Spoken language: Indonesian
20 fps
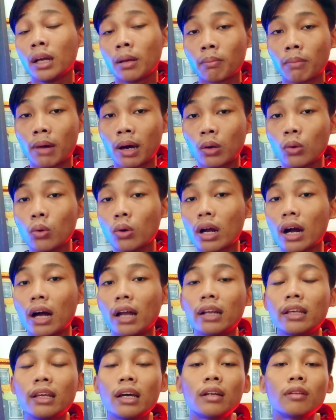Baru
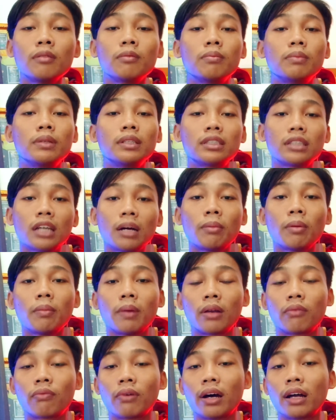kalian bisa
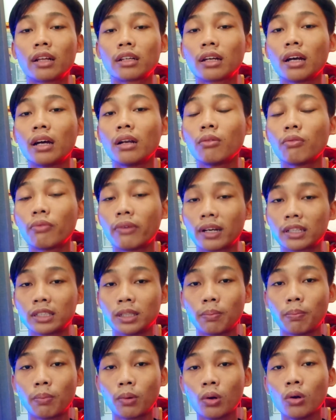memanfaatkan
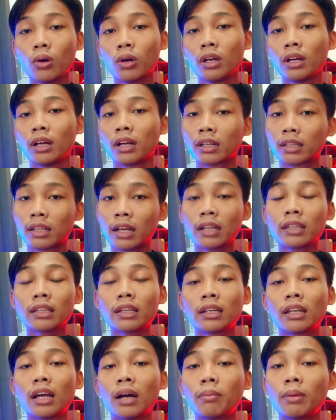versi Pro dan
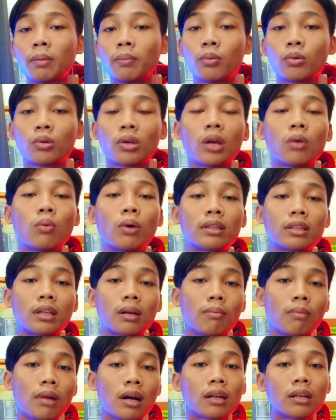tidak mempunyai
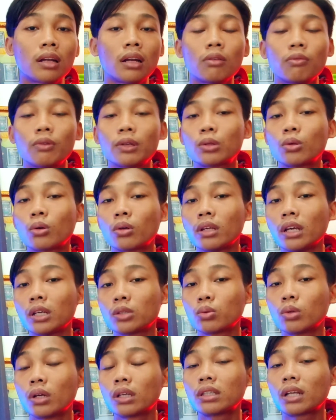watermark dan fiturnya
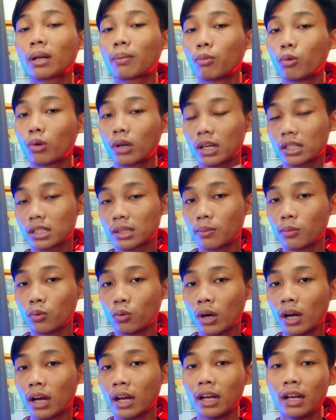sudah terbuka
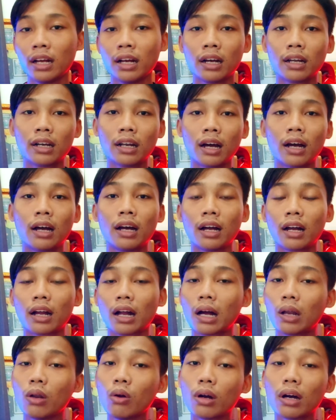semua. Nah,
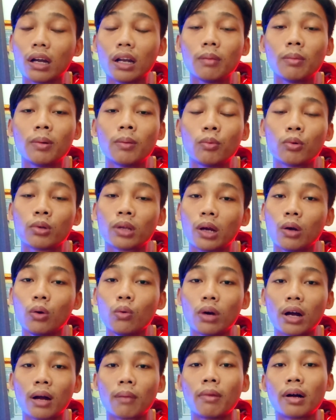kalau kalian mempunyai
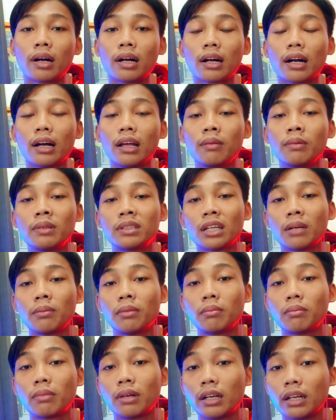uang, maka kalian bisa
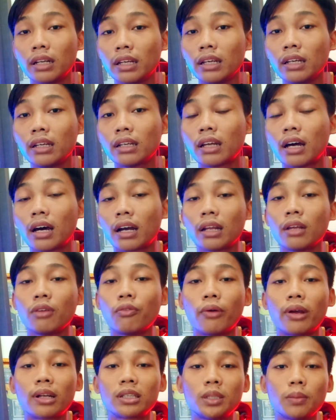membeli dari
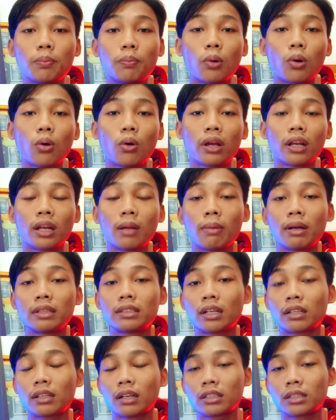versi Pro
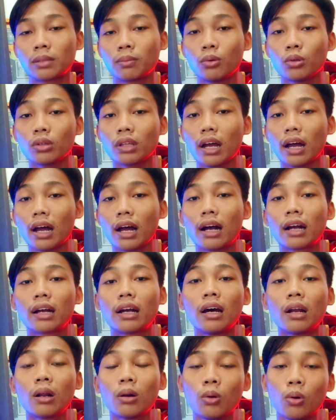KineMaster tersebut
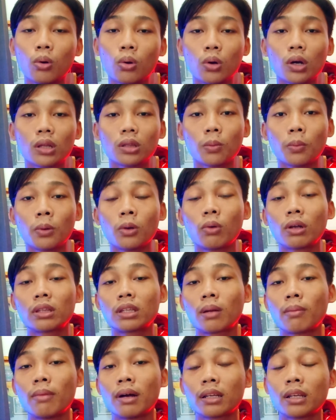agar logo ataupun
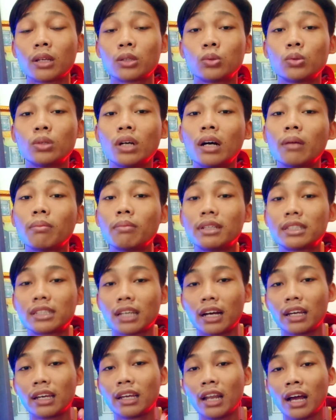watermarknya juga
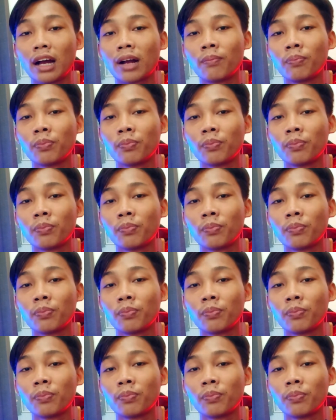bisa hilang.